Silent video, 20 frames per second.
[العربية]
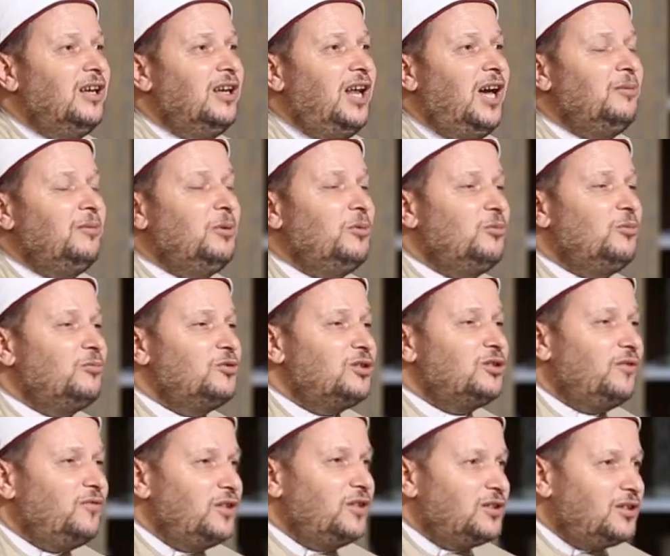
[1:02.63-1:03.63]
الحبيب
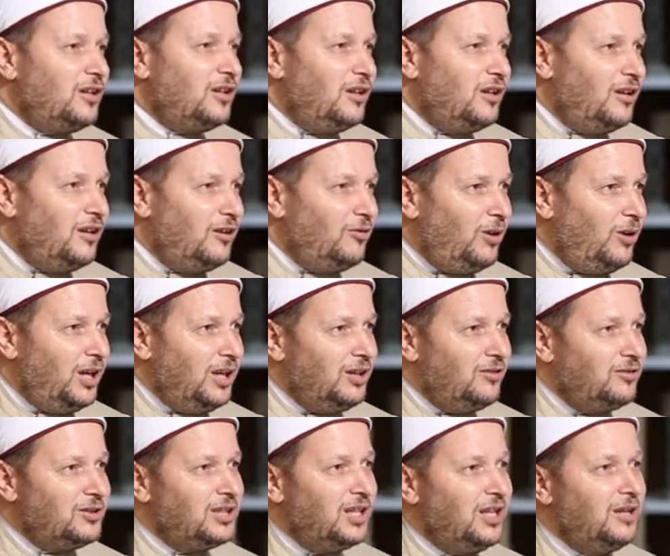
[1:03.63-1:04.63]
المصطفى صلى الله عليه
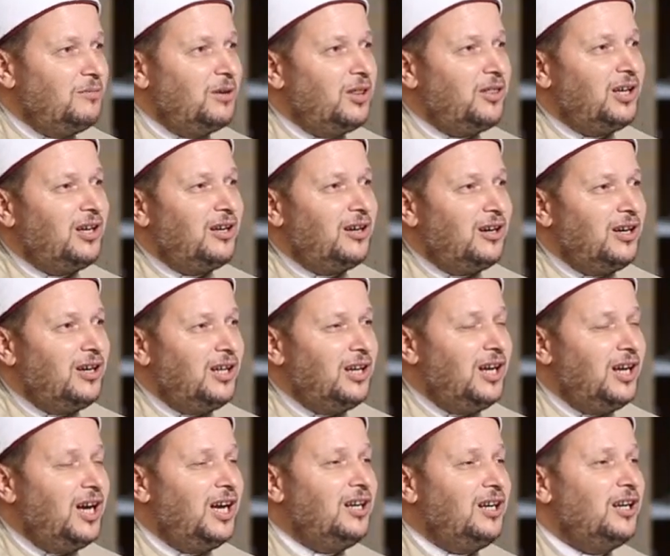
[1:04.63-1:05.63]
وسلم ذكر
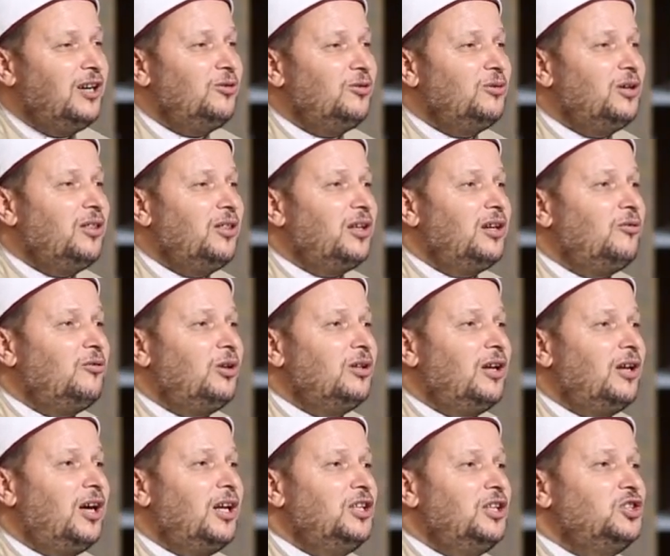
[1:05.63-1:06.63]
لنا أنه إذا
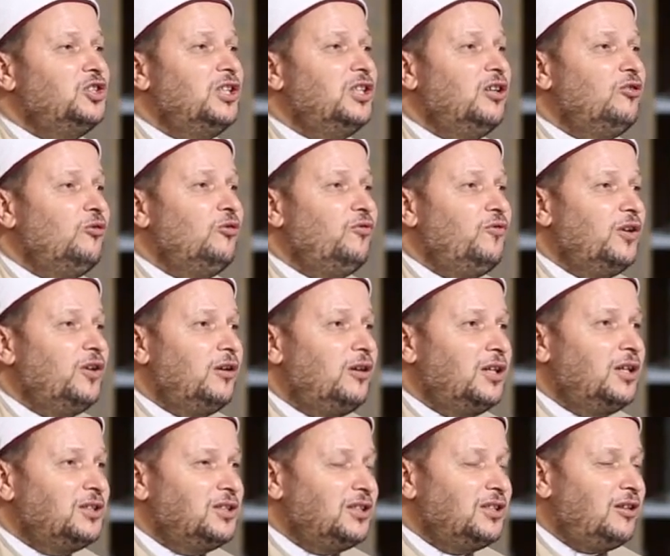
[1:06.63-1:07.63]
وضع رجله في
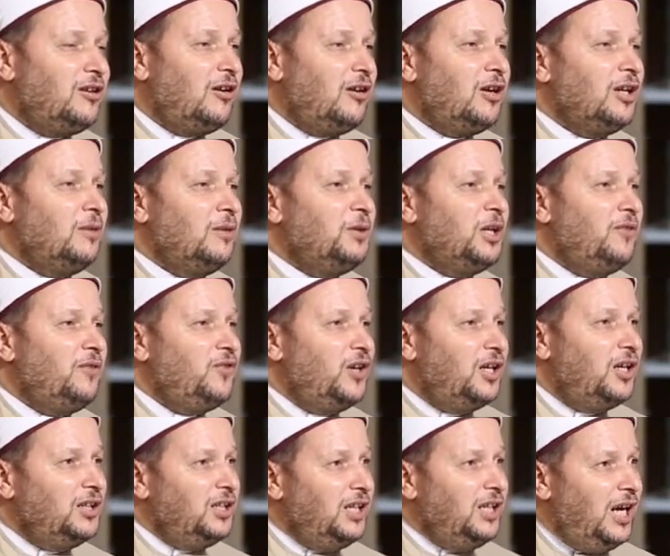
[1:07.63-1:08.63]
الغرز خرج
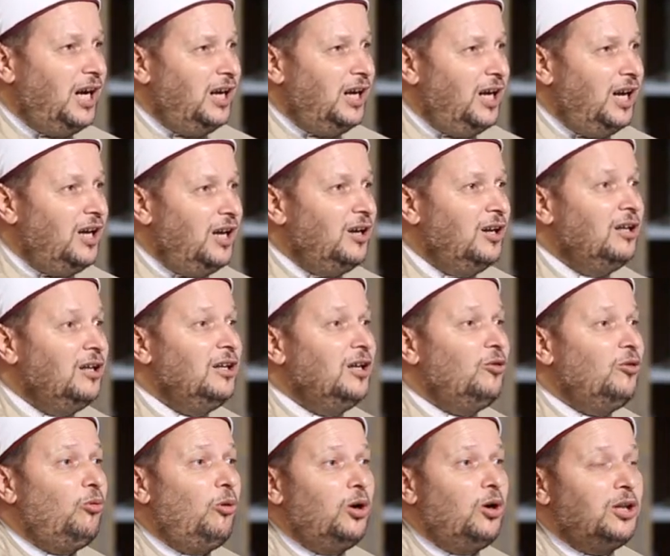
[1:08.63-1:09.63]
بنفقة حلال
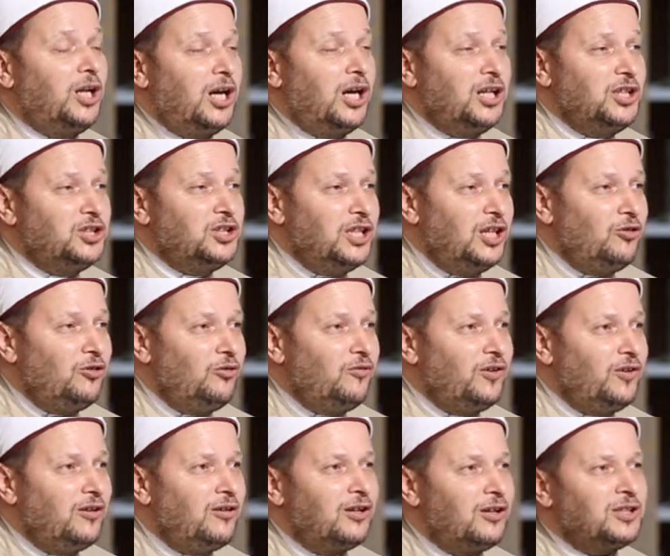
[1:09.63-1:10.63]
ووضع رجله في
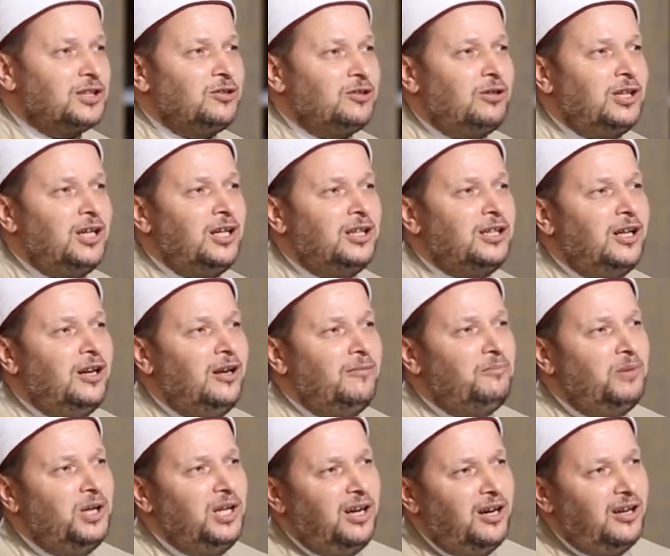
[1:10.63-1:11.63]
الغرز ونادى
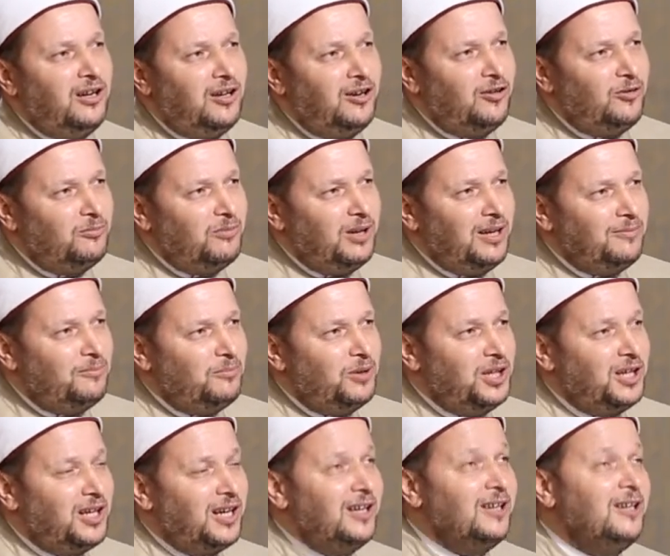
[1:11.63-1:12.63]
لبيك اللهم
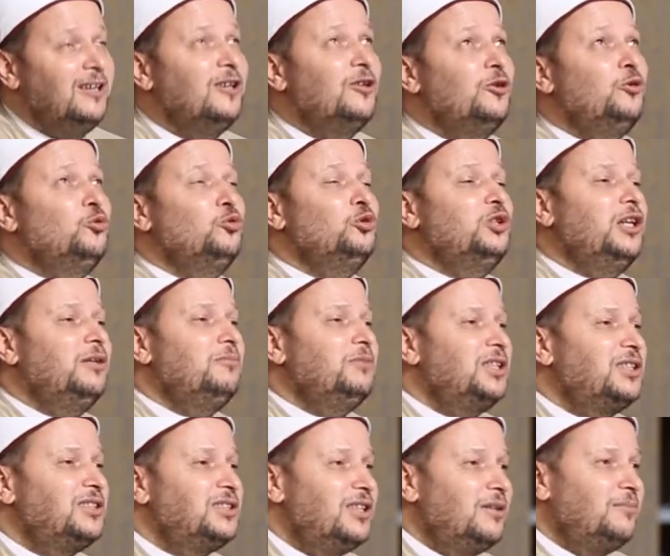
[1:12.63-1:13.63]
لبيك نودي من
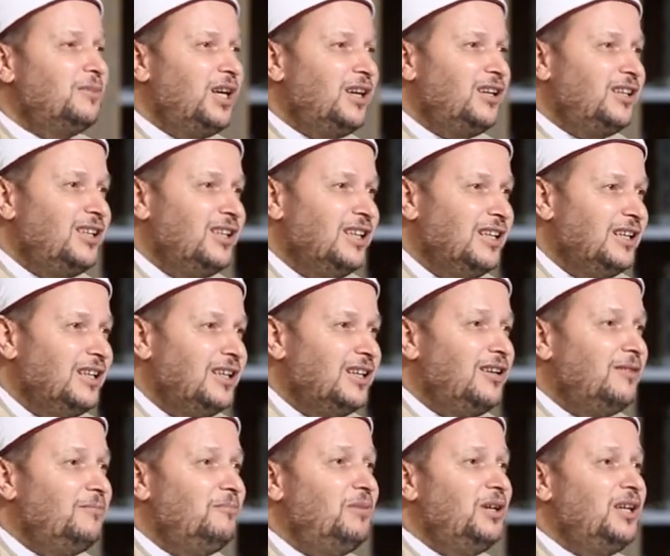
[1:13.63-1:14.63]
السماء
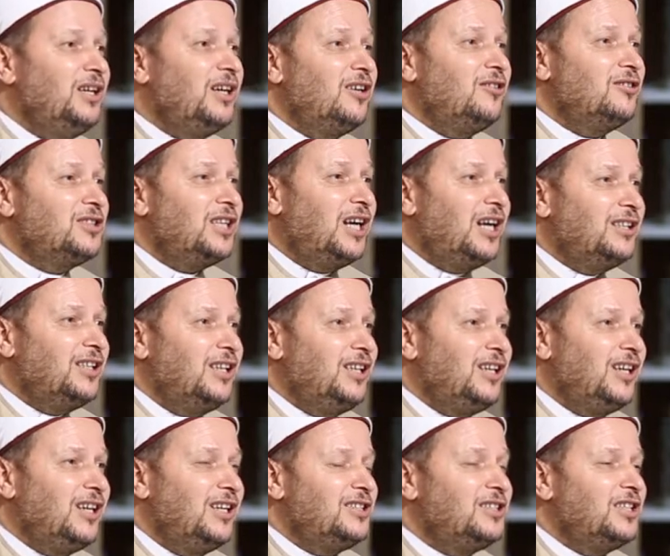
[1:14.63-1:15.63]
لبيك
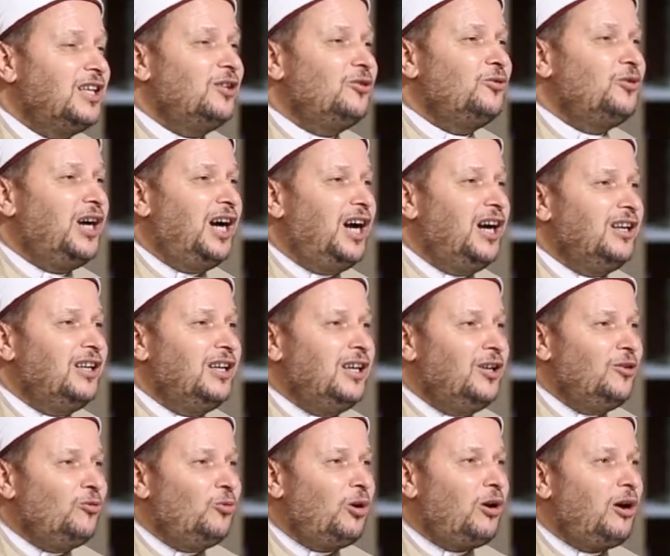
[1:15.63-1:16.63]
وسعديك زادك
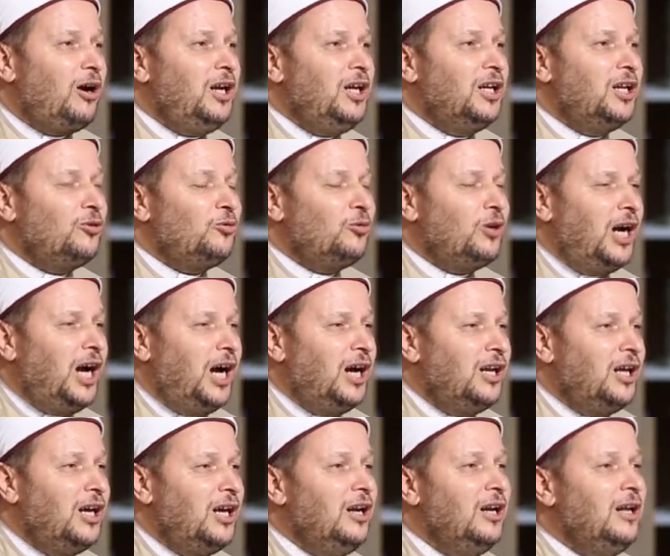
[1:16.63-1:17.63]
حلال وراحلتك
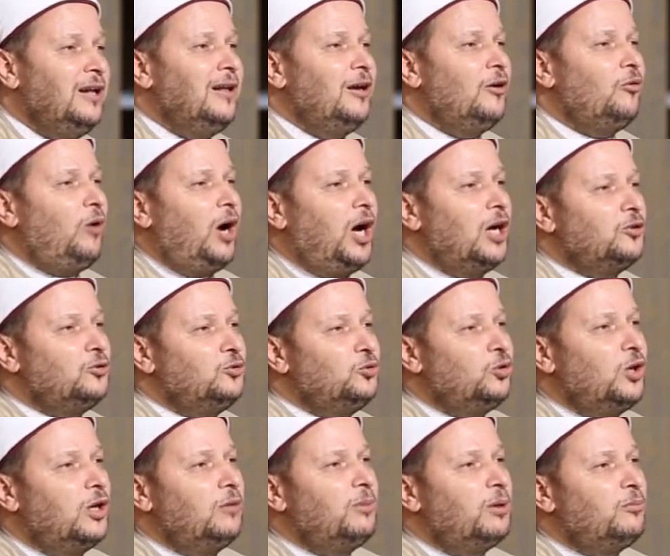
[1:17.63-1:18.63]
حلال
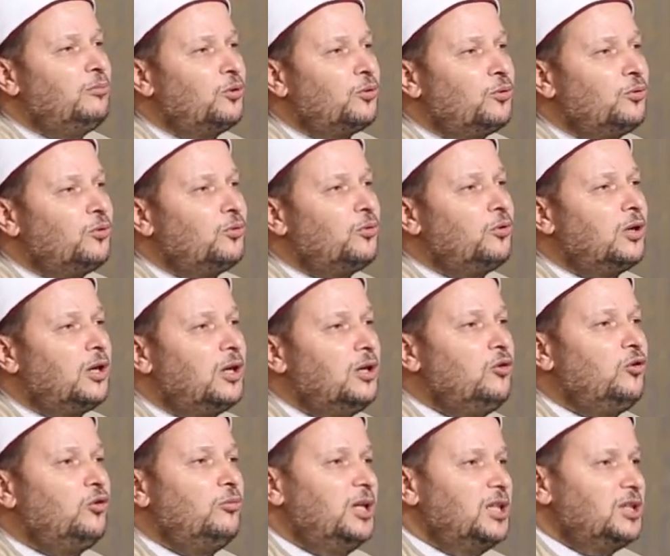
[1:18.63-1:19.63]
وحجك مبرور
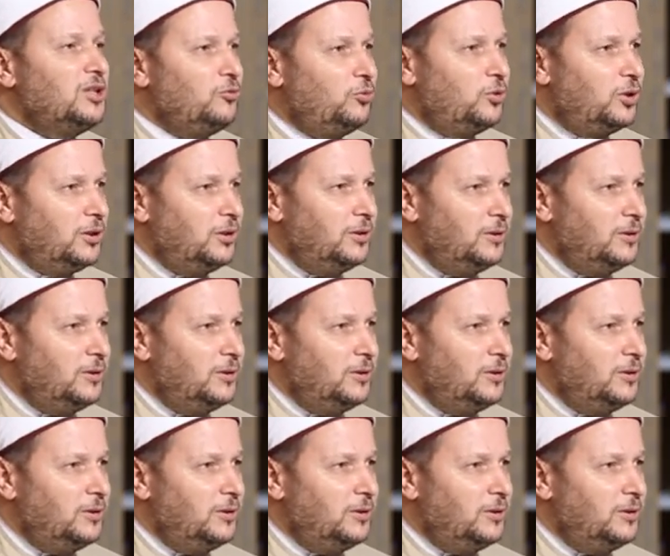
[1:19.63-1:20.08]
غير مأزور